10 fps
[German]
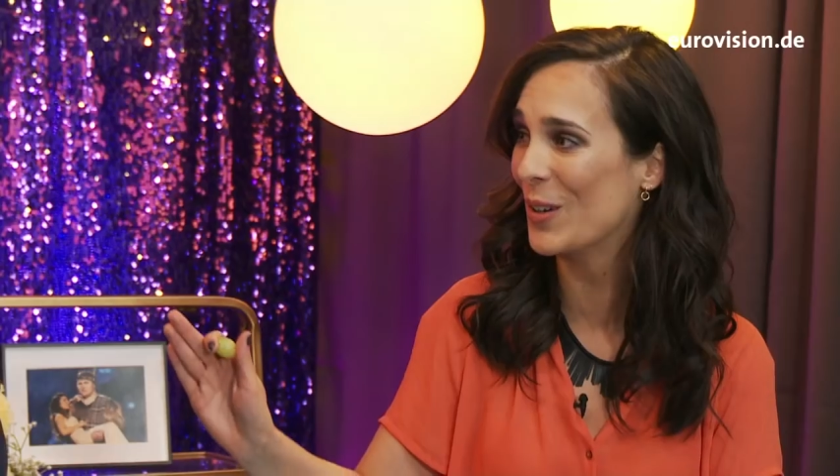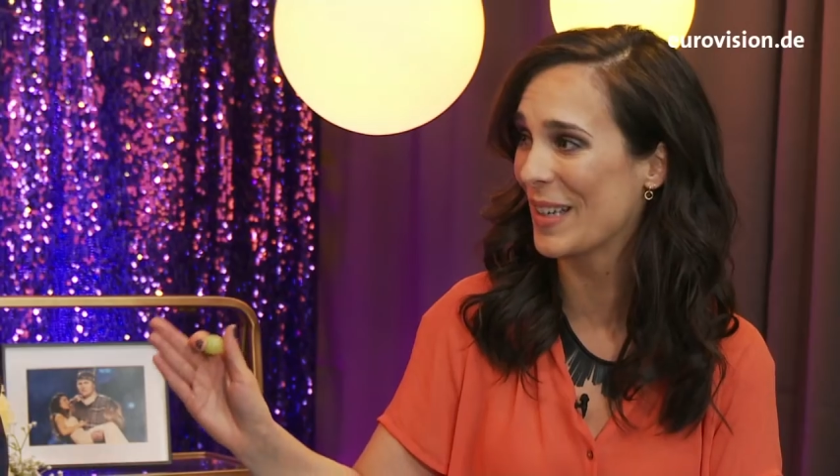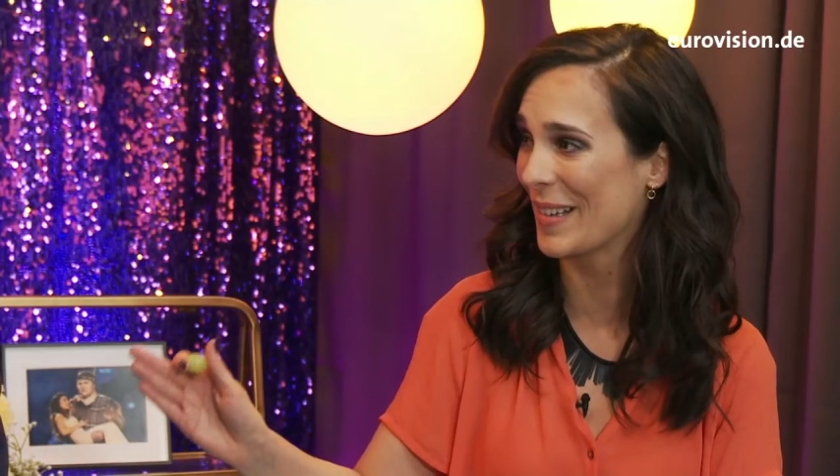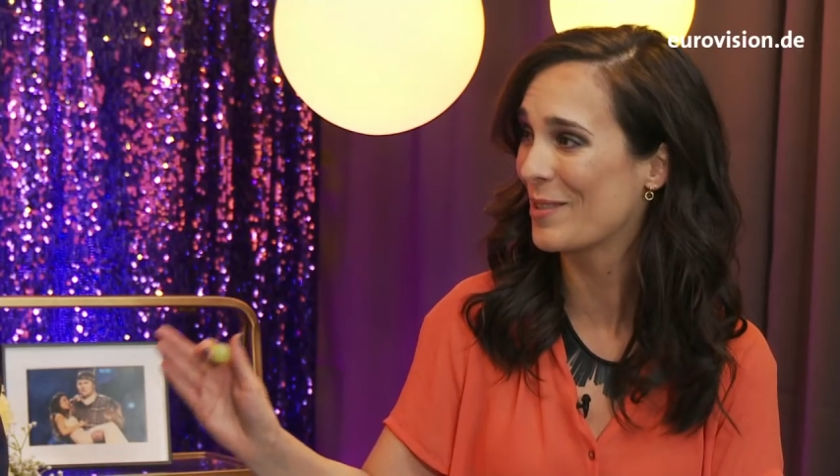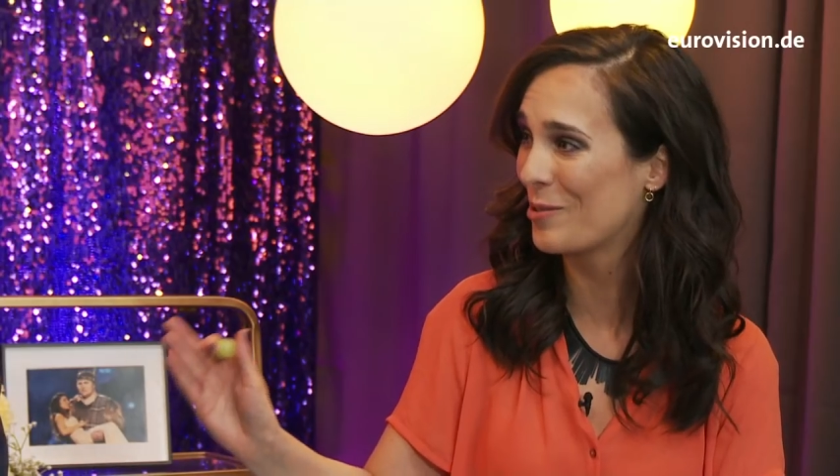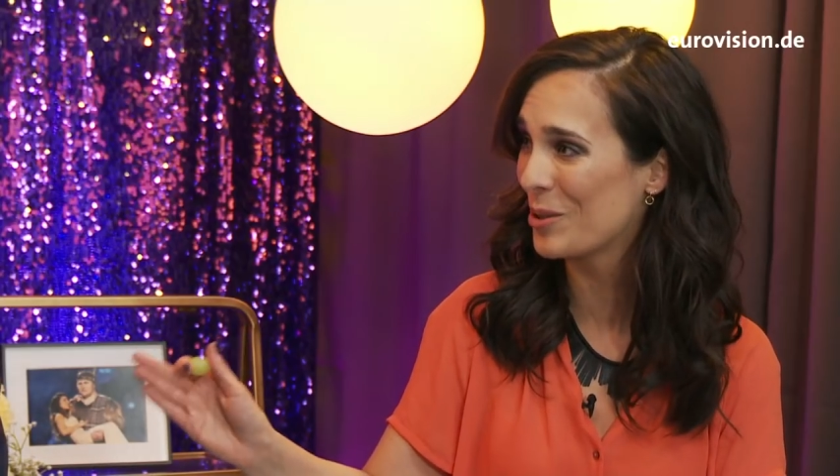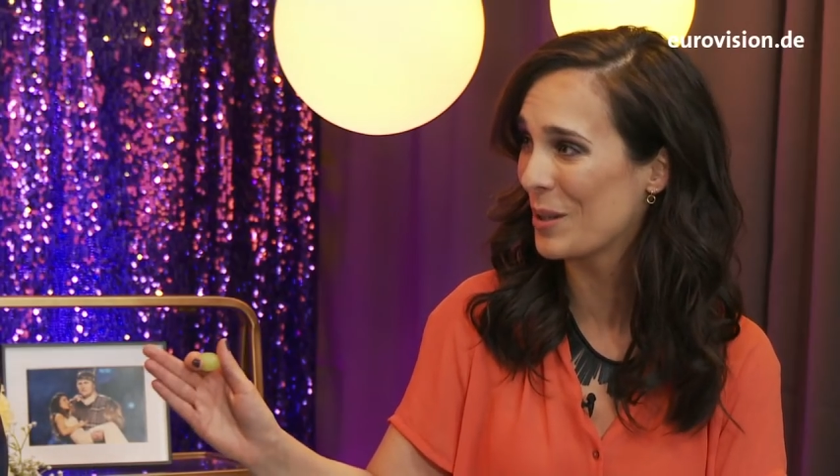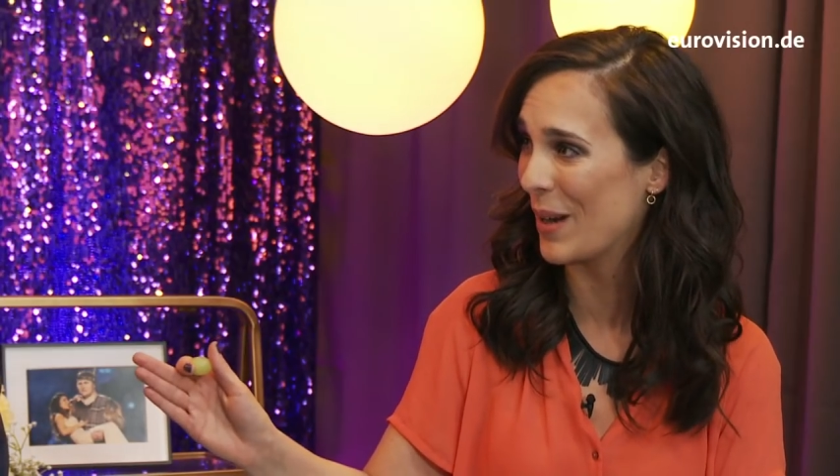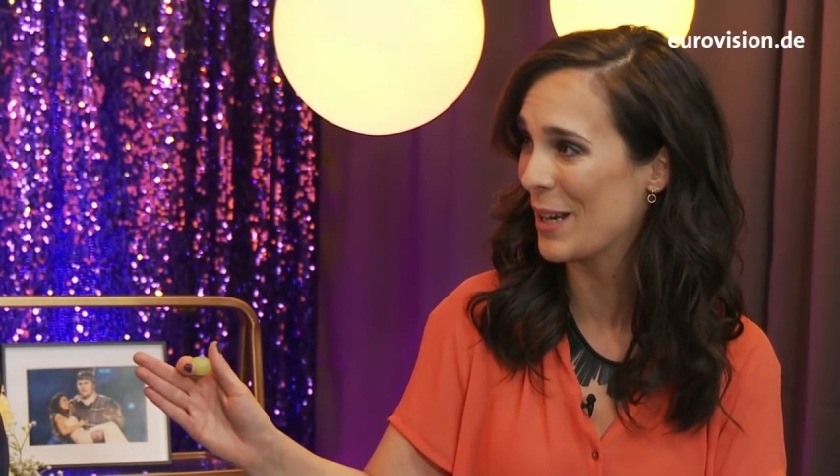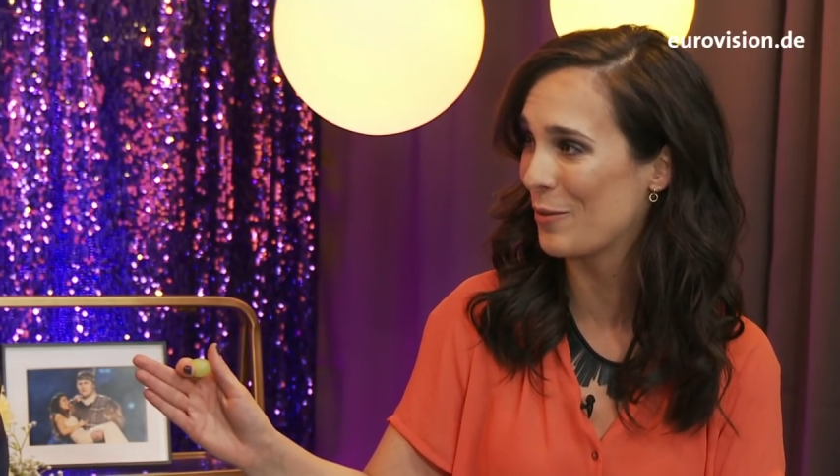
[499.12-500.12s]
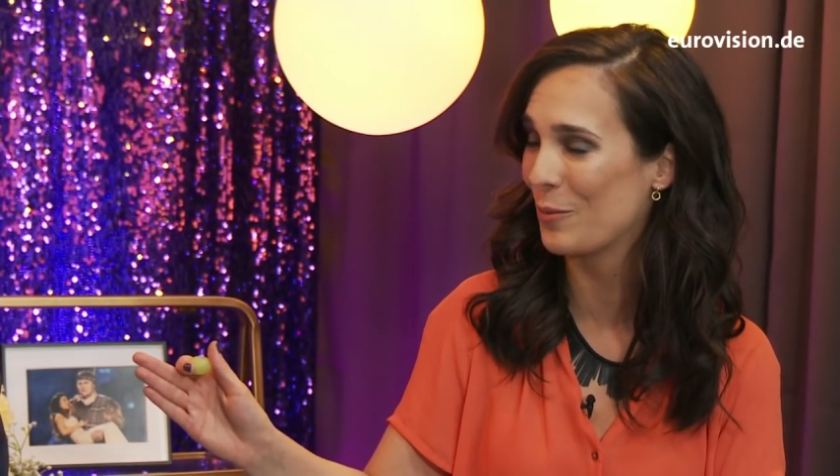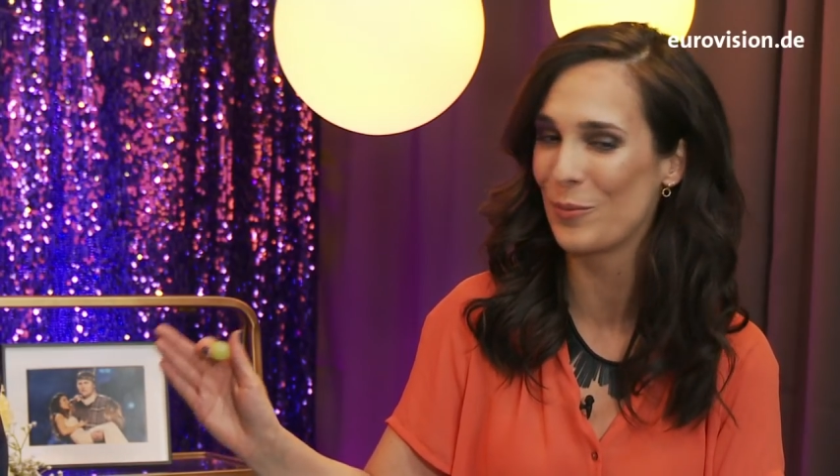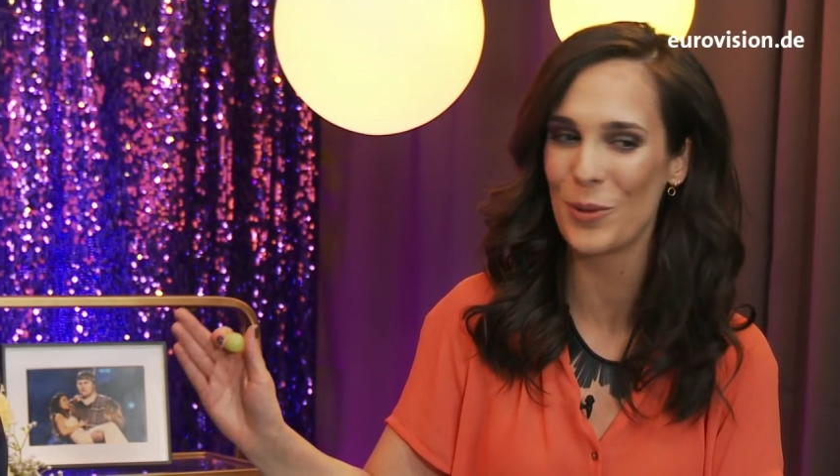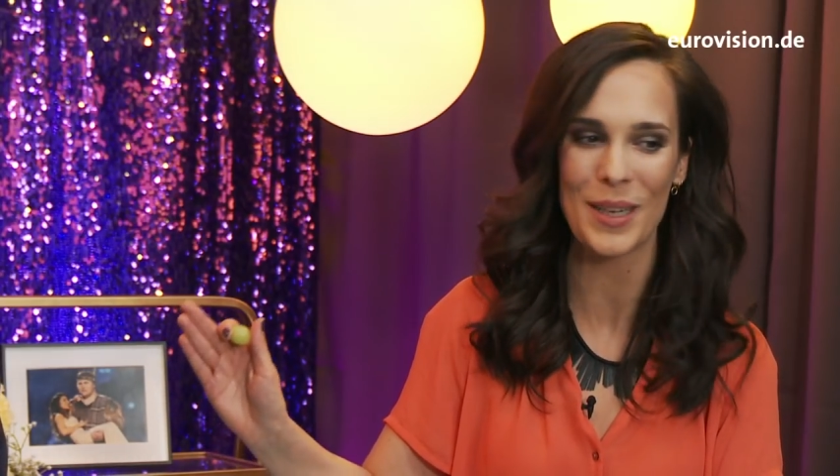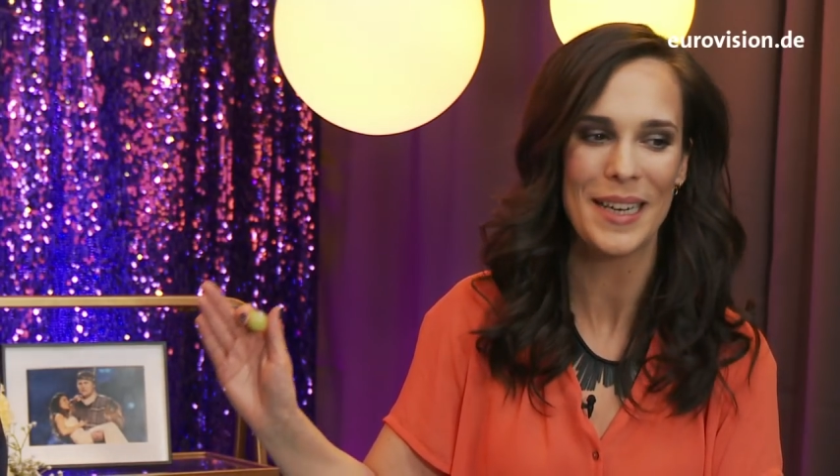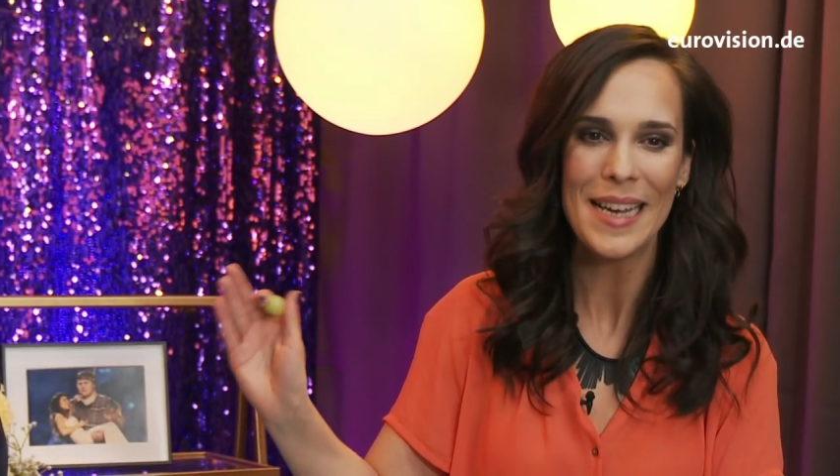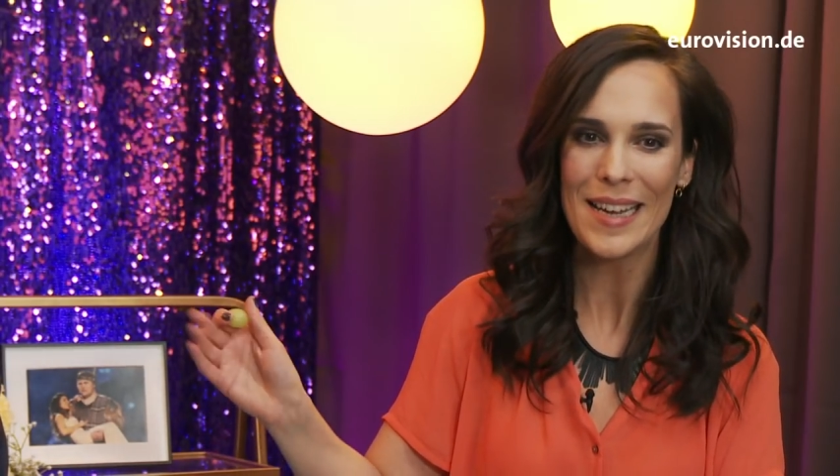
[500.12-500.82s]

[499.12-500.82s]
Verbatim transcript: und das sind gut gemeinte fünf Punkte.